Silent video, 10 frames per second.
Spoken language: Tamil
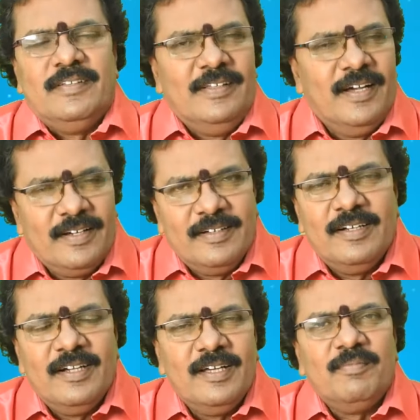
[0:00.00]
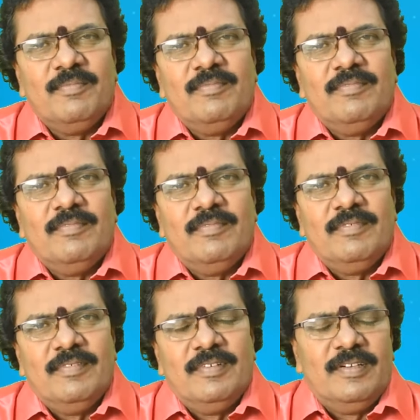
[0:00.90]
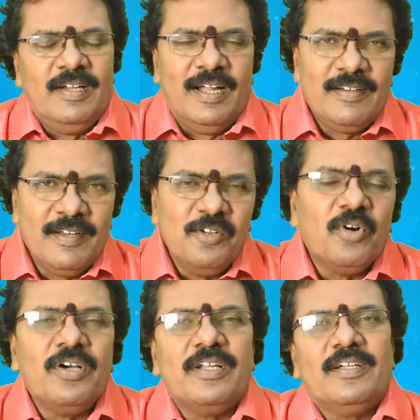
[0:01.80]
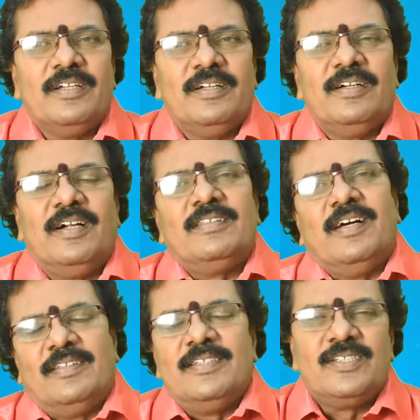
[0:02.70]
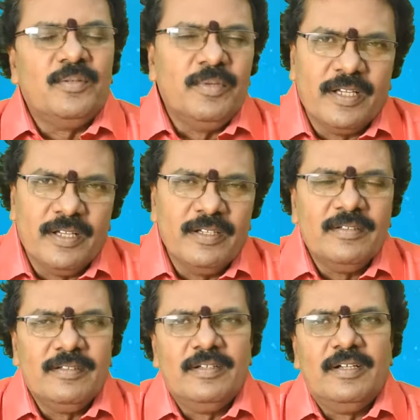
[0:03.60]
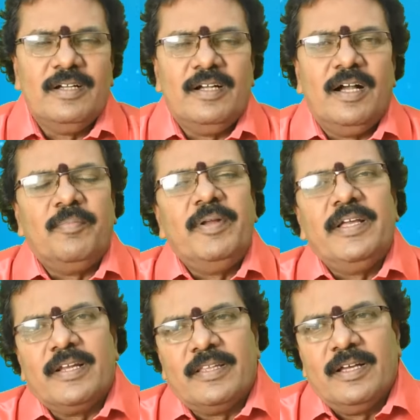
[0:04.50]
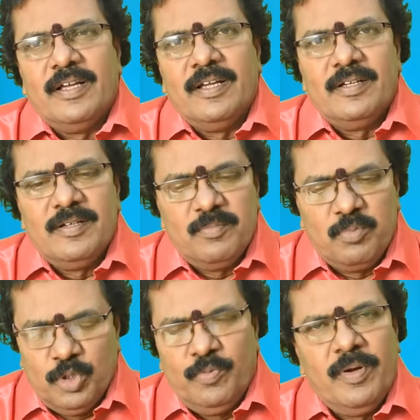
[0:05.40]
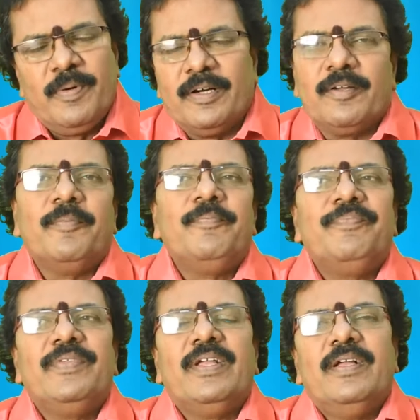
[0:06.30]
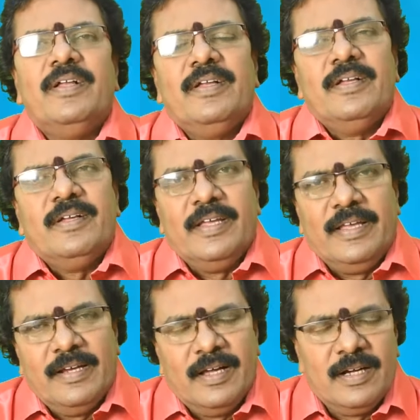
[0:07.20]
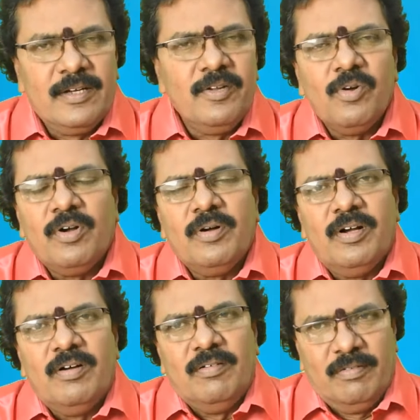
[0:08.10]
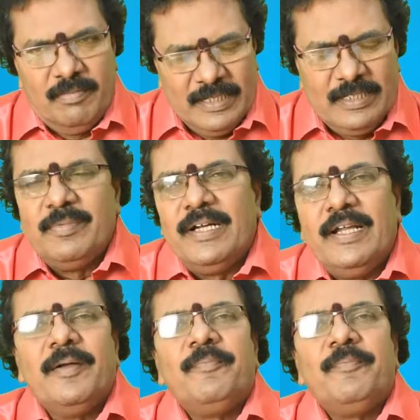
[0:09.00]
யாருக்கெல்லாம் லாட்ரி யோகம் இருக்குது அல்லது அதிர்ஷ்டம் இருக்குது அப்படிங்கிறத பொதுவாக பார்க்குறோம் இங்கே லாட்ரி யோகம் மட்டுமல்ல